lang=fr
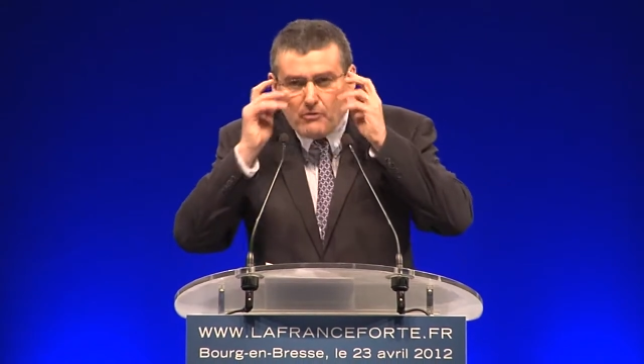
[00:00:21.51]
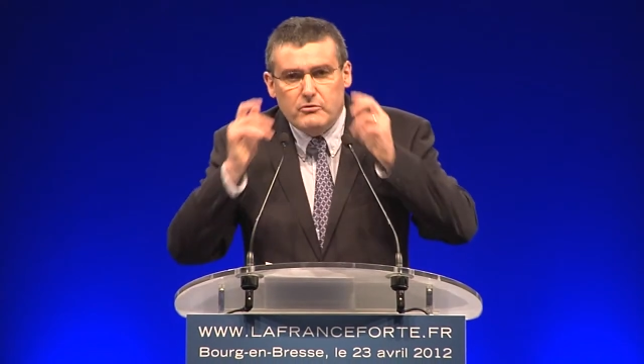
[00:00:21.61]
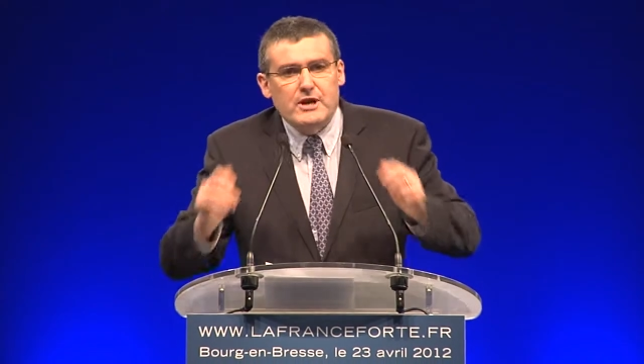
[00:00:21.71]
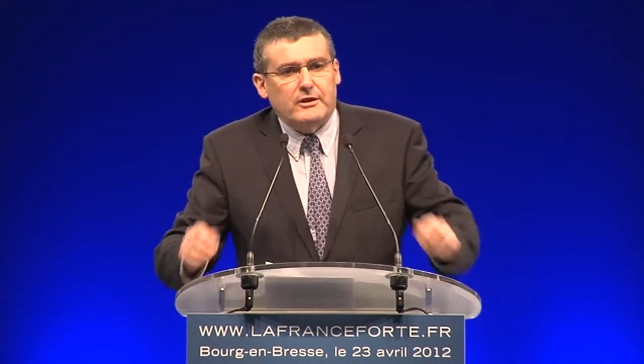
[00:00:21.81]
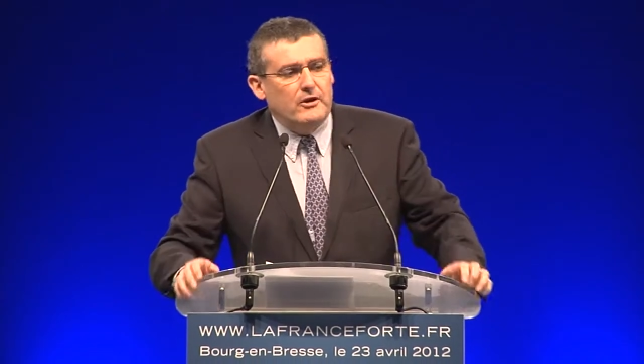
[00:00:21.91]

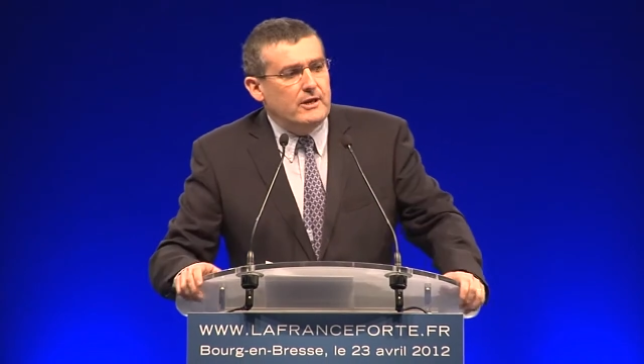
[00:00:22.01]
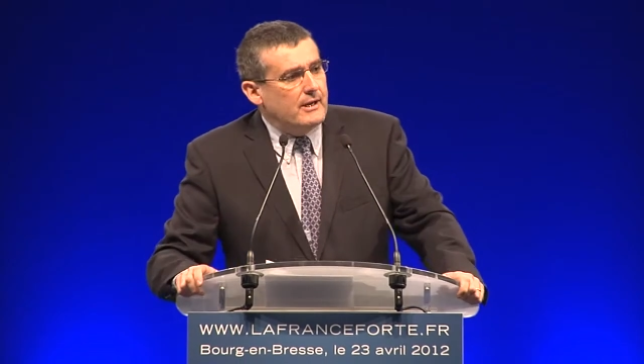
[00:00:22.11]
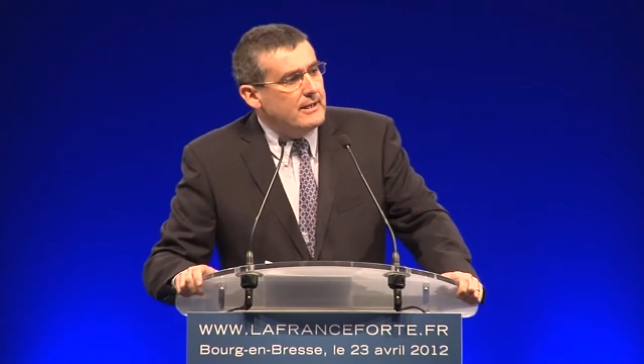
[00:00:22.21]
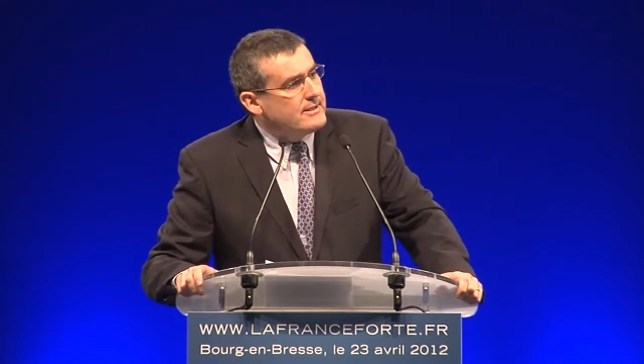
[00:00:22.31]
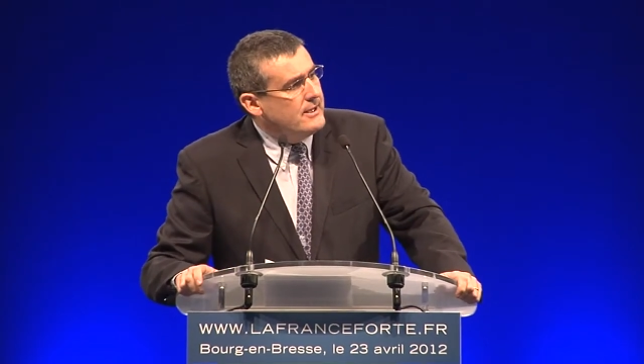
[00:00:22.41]
vous
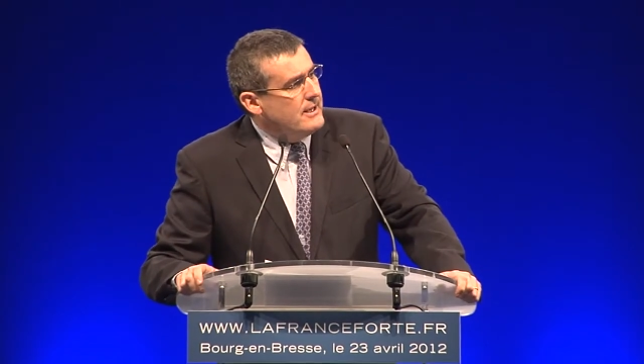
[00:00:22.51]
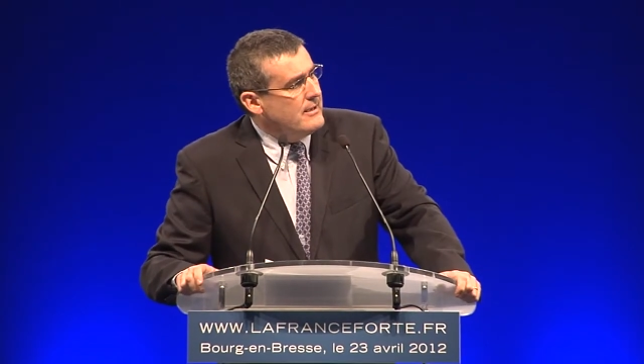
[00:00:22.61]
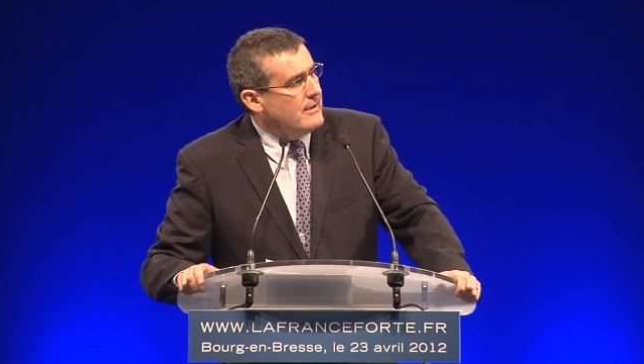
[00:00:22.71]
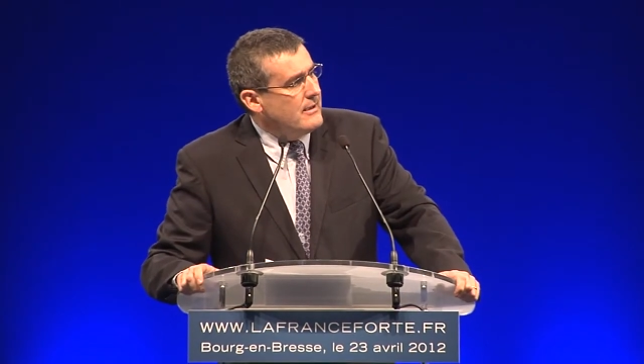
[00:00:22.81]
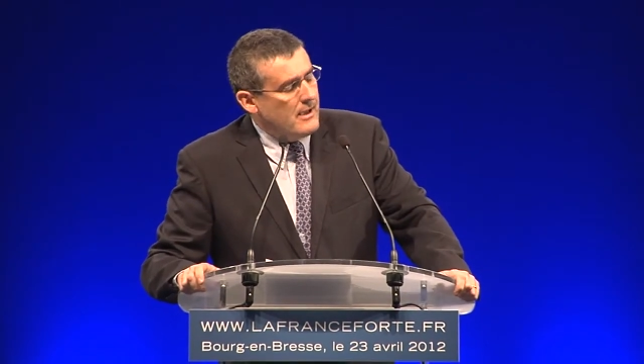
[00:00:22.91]
accueillir
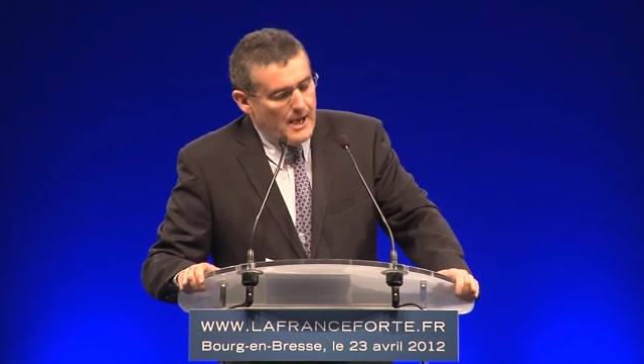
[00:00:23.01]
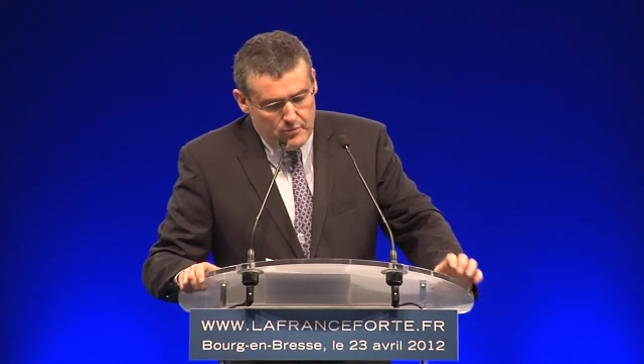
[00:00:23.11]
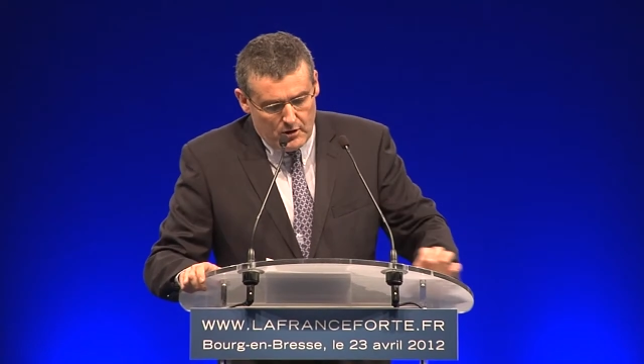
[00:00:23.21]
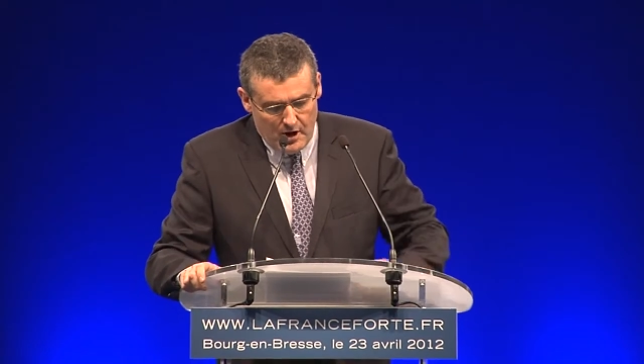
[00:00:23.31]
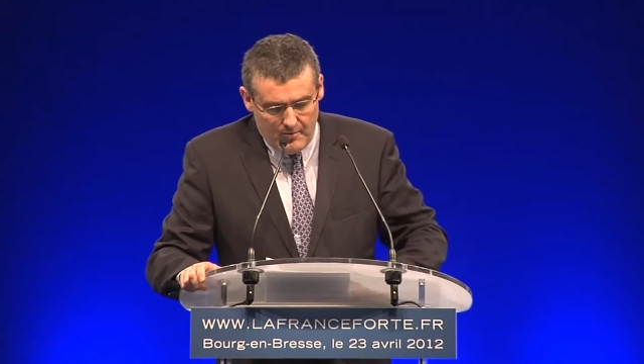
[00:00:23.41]
ici à
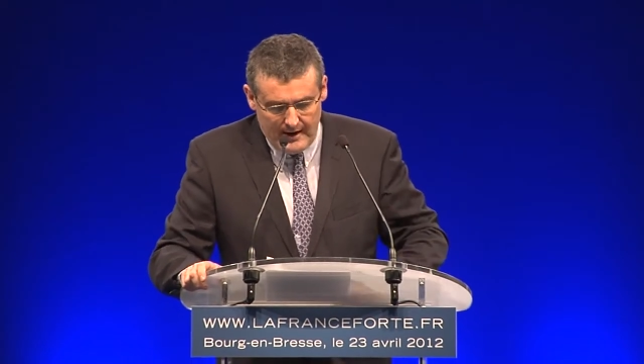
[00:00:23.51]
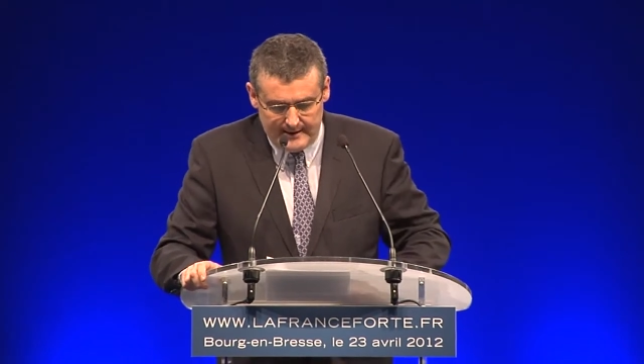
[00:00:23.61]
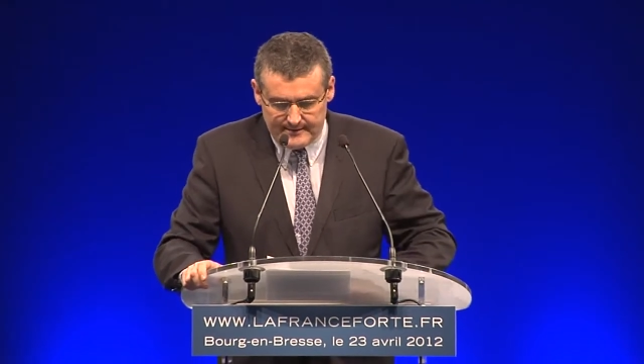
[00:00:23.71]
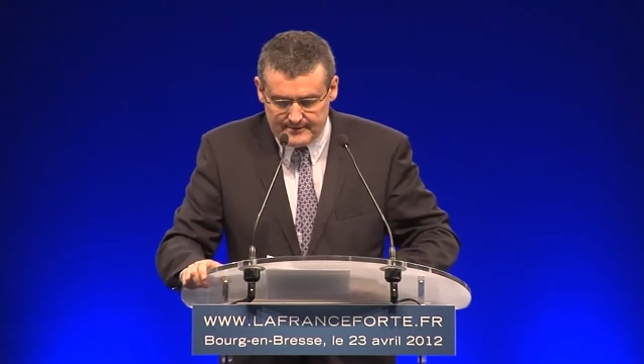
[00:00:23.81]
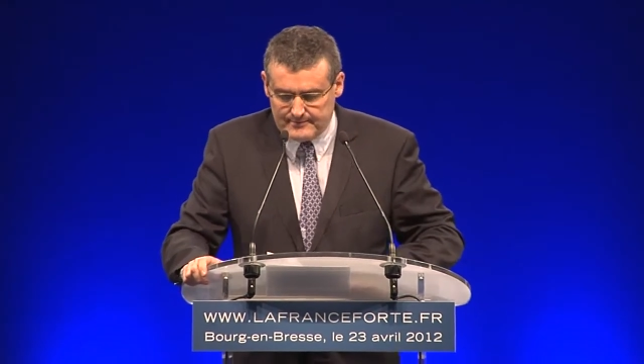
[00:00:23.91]

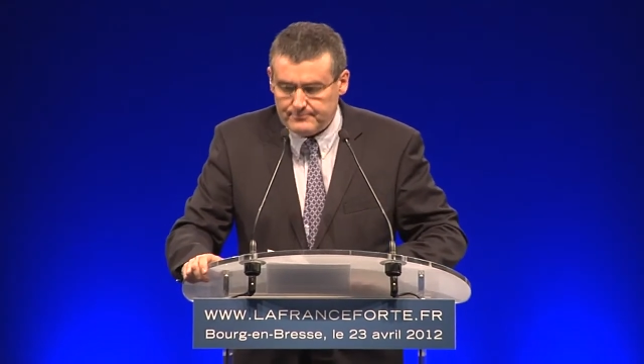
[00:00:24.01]
Bourg-en-Bresse.